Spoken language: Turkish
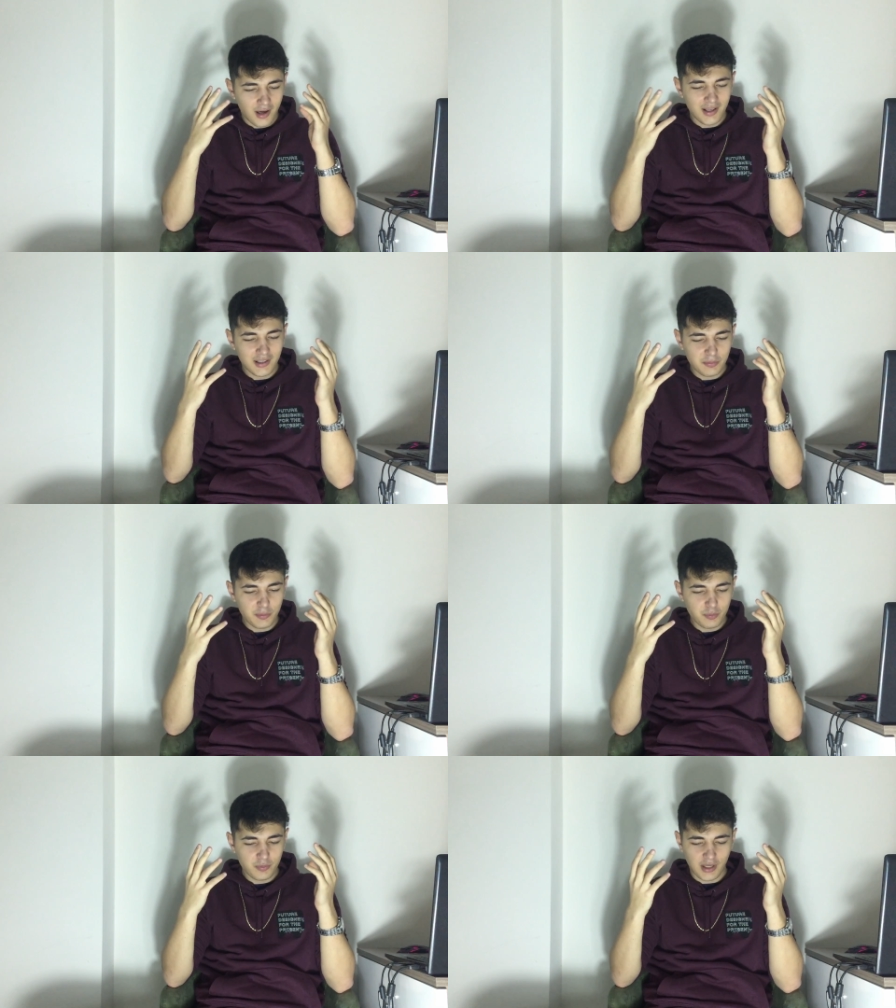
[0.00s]

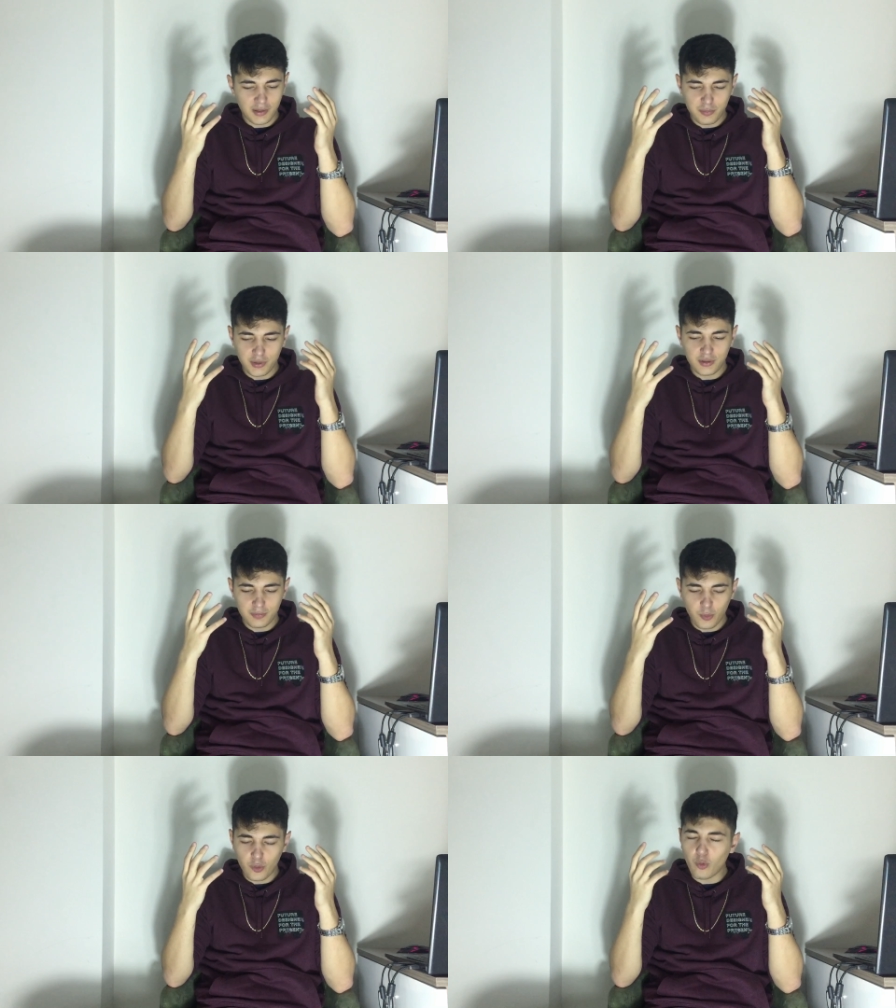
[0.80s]
Hayatımın hani bir
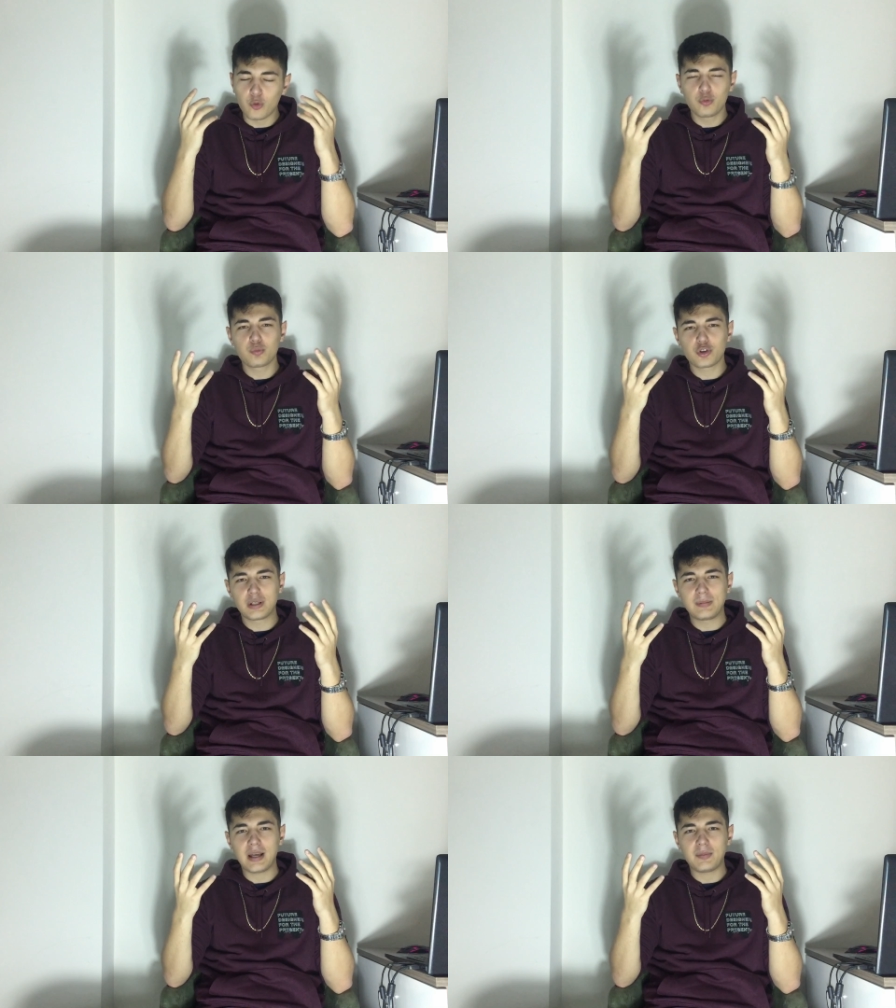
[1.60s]
böyle
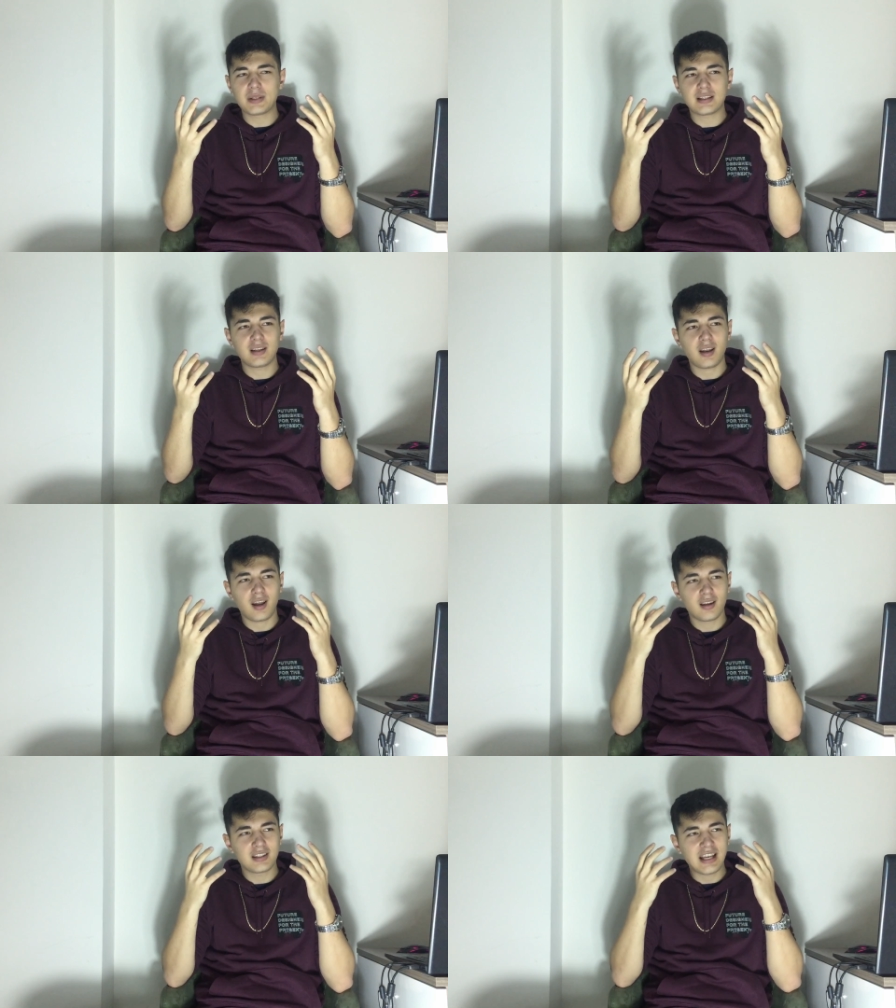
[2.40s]
oyunmuş gibi gelmesinden
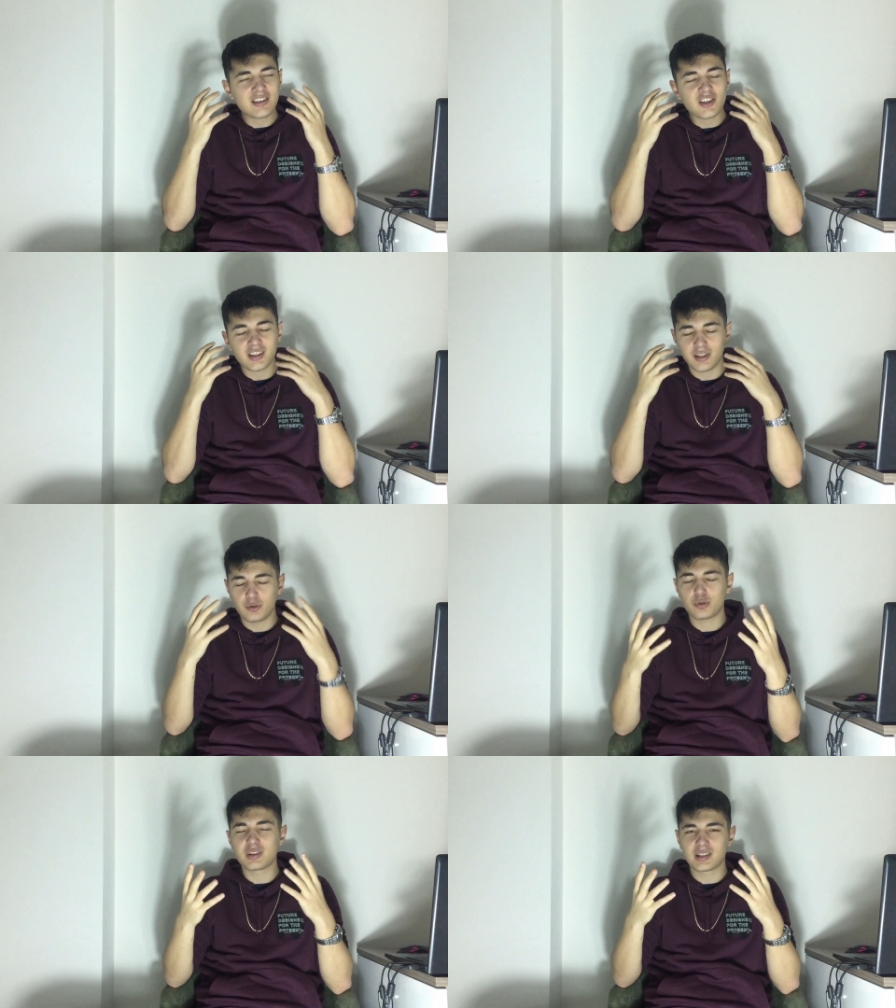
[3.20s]
hani gerçekten
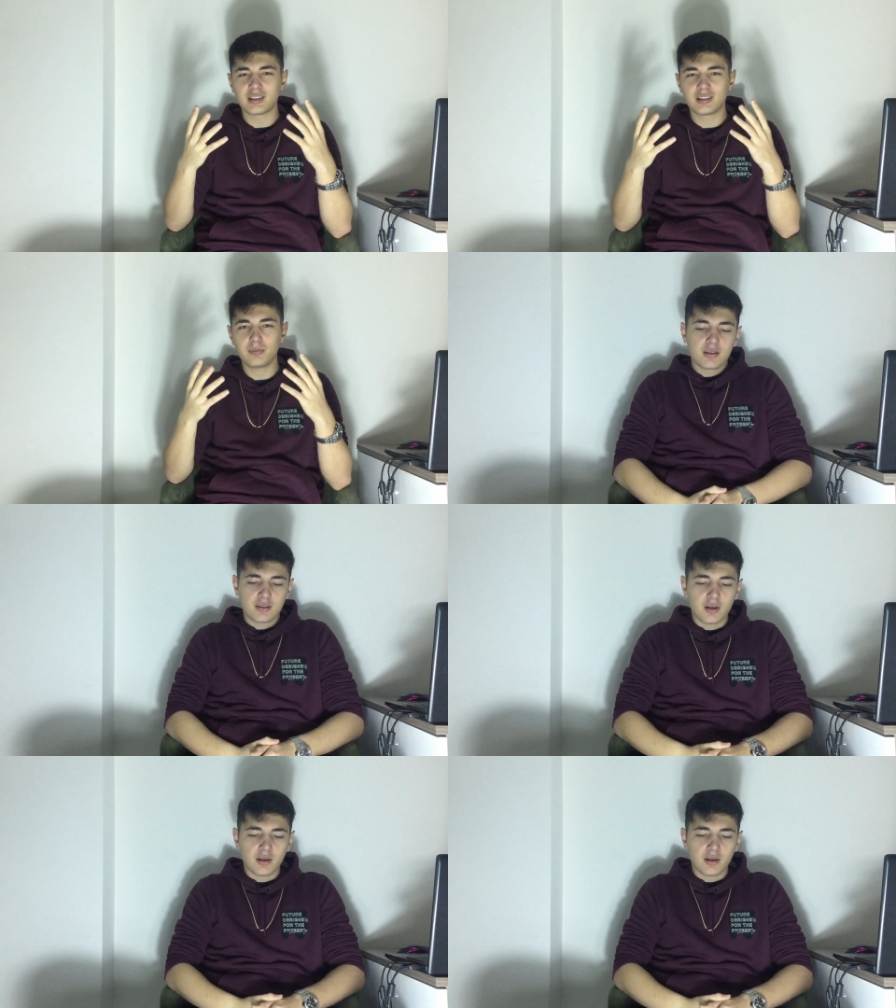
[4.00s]
diyor sıkıldım.